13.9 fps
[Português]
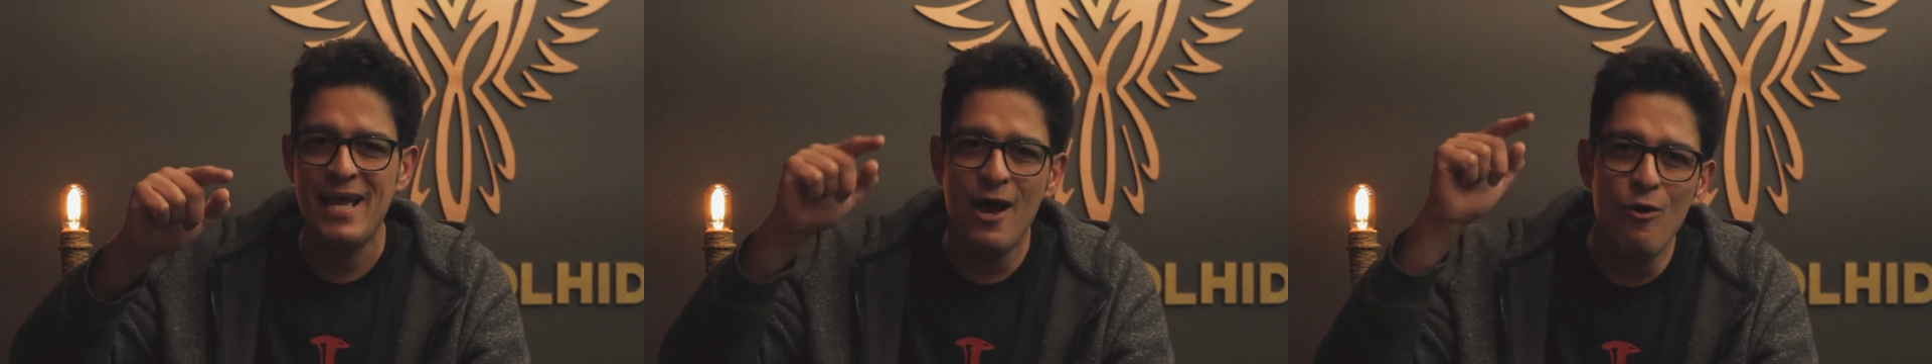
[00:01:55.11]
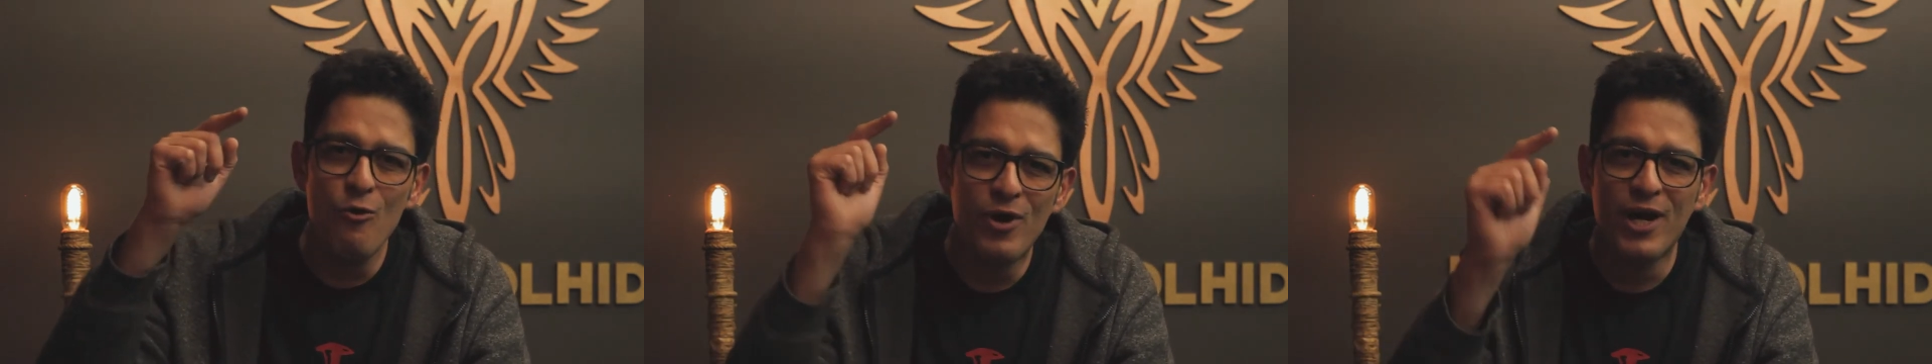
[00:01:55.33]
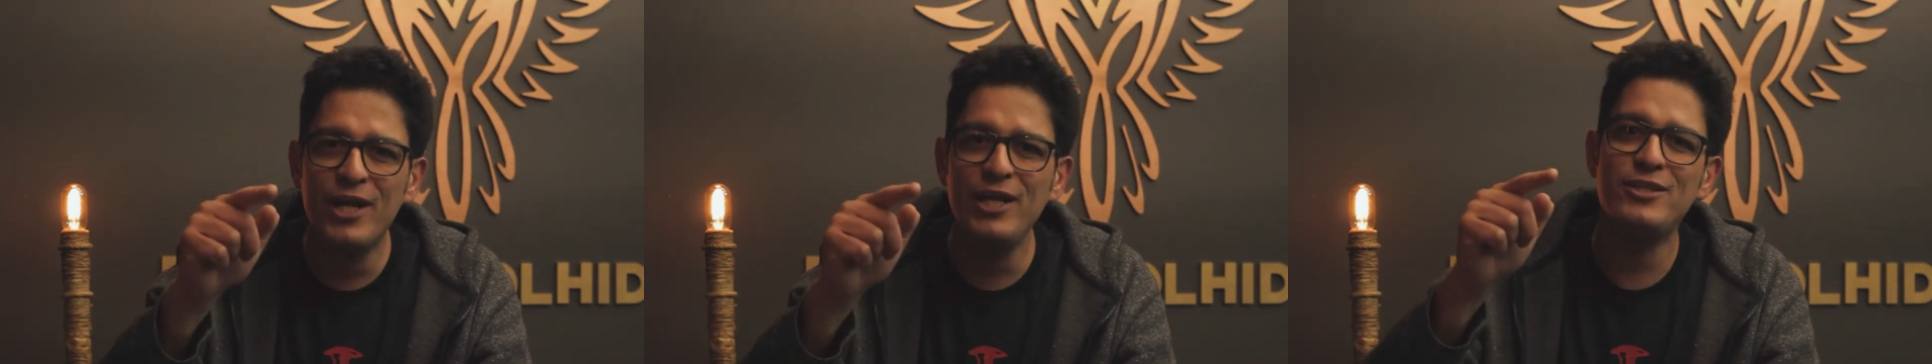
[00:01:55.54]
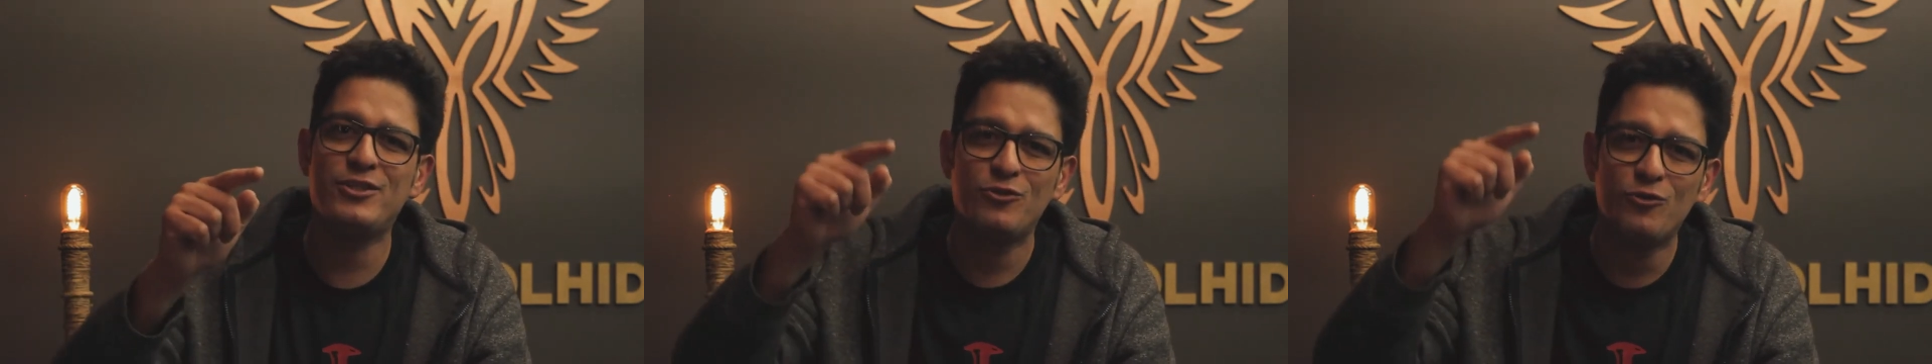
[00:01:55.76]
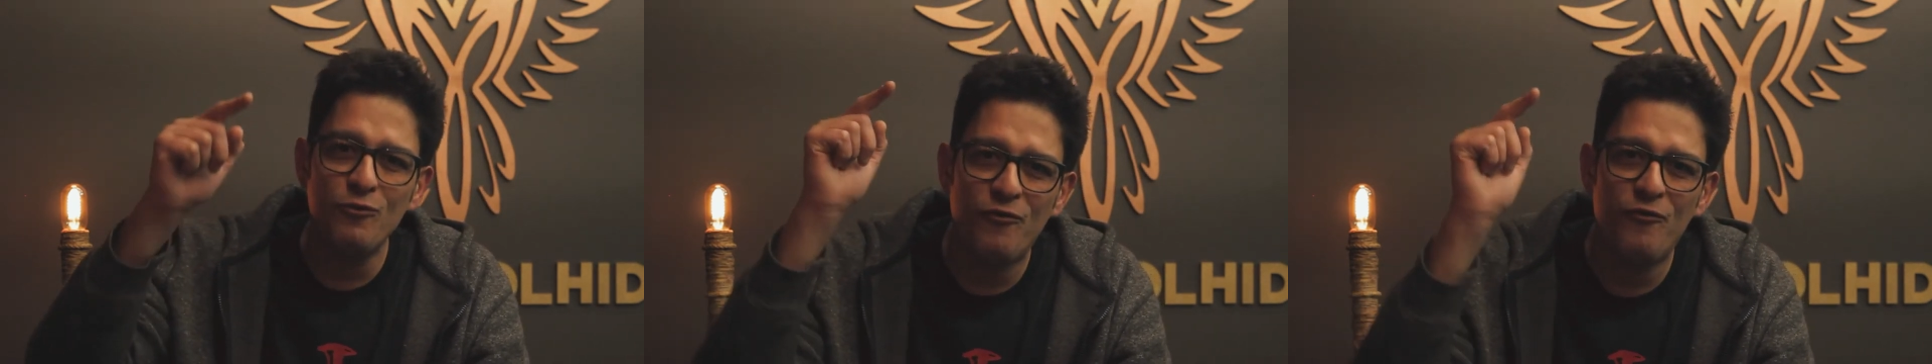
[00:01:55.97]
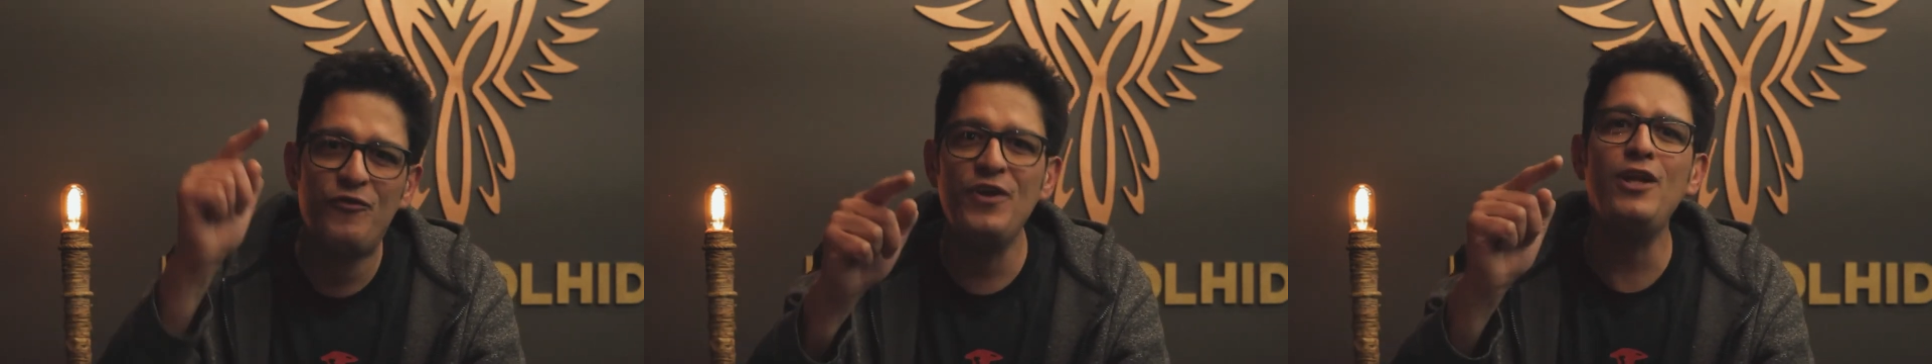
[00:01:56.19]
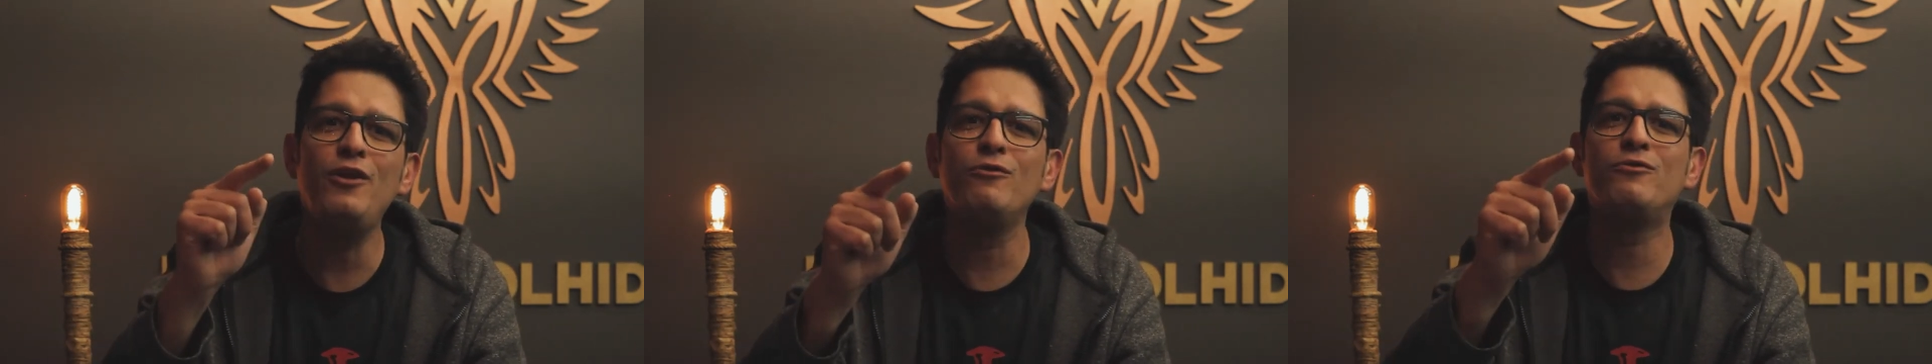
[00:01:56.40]
é o Cristo, o
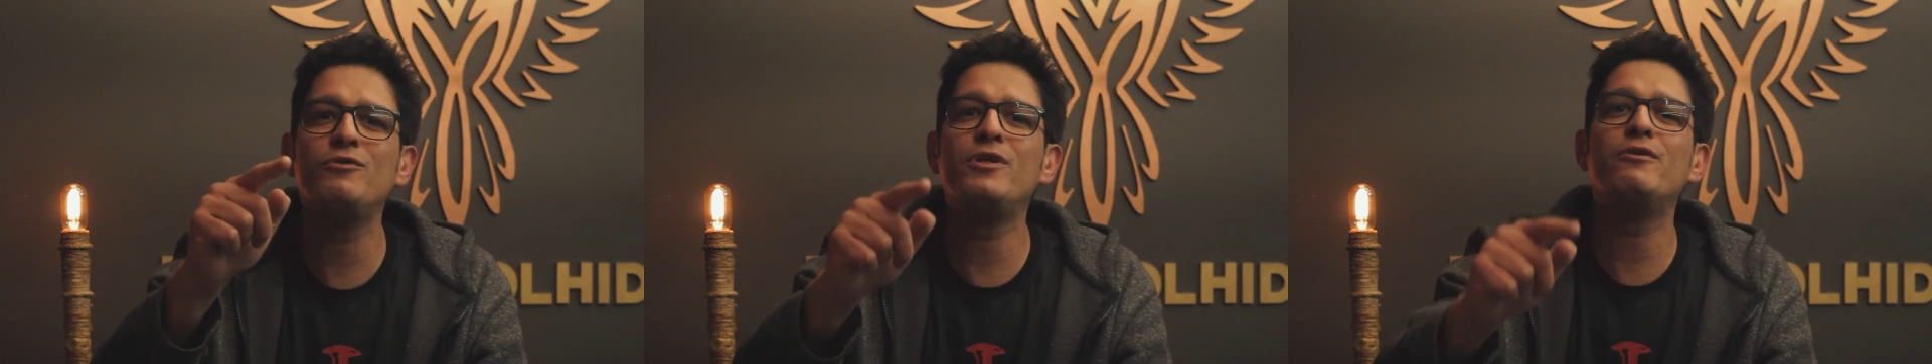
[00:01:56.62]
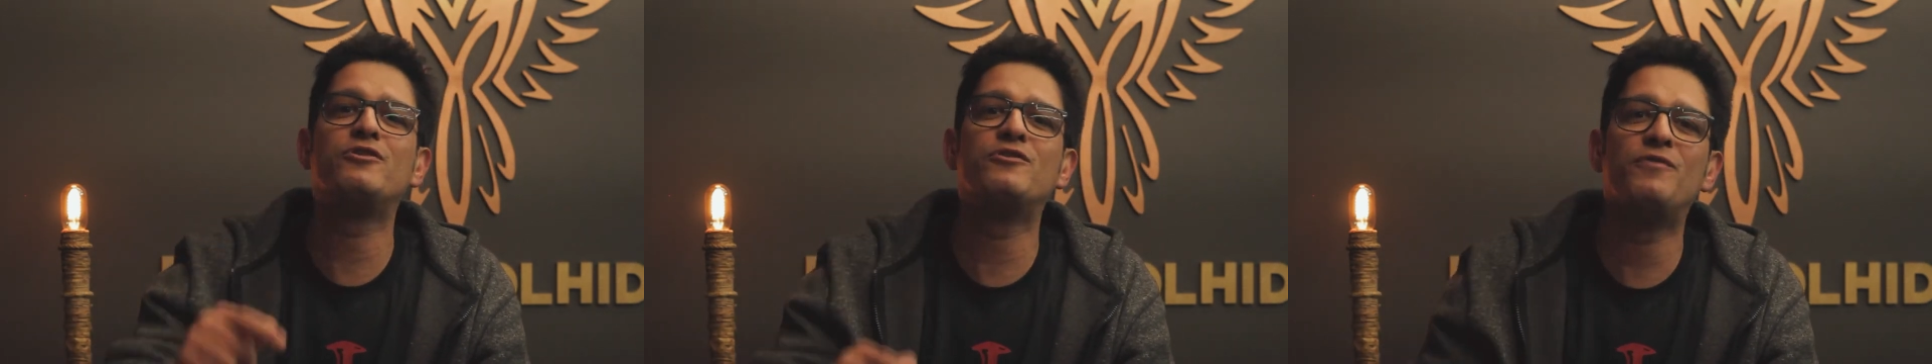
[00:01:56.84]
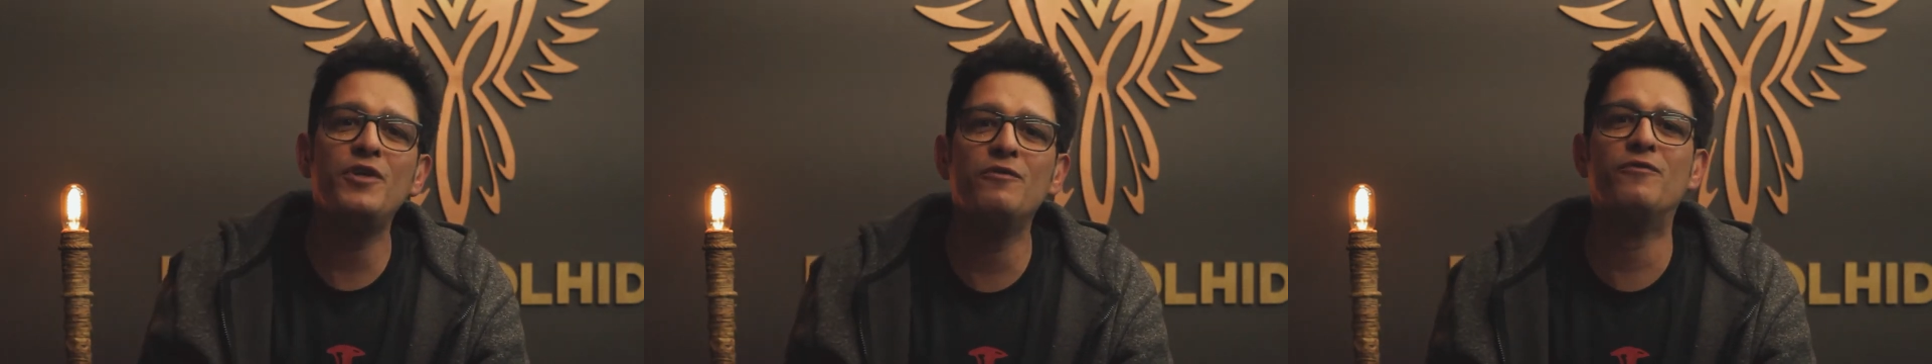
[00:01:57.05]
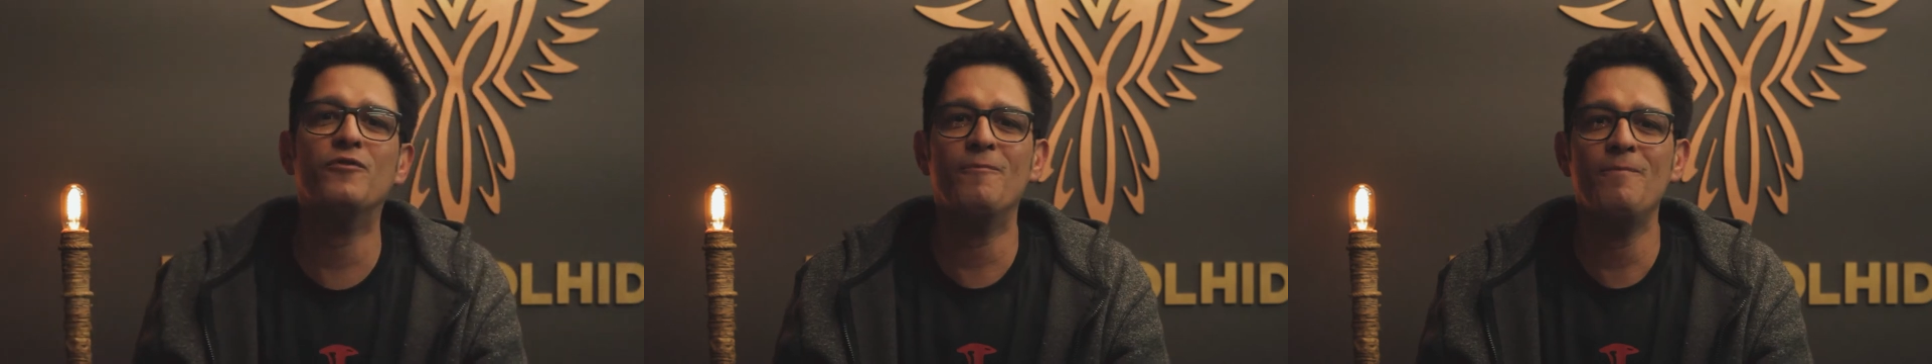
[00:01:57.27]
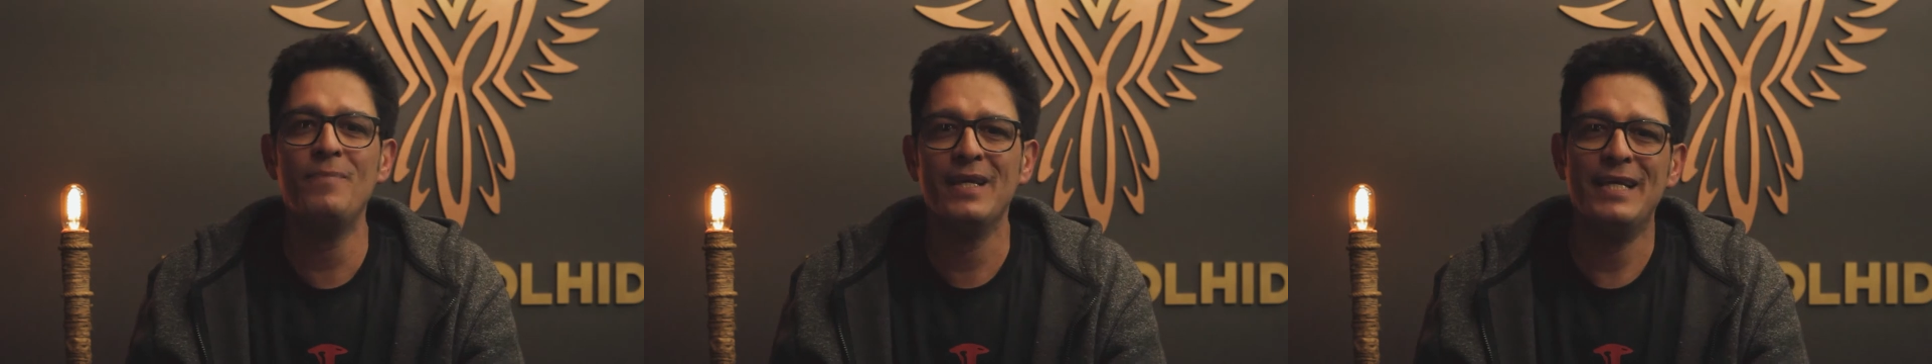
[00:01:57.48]
Filho do Deus vivo.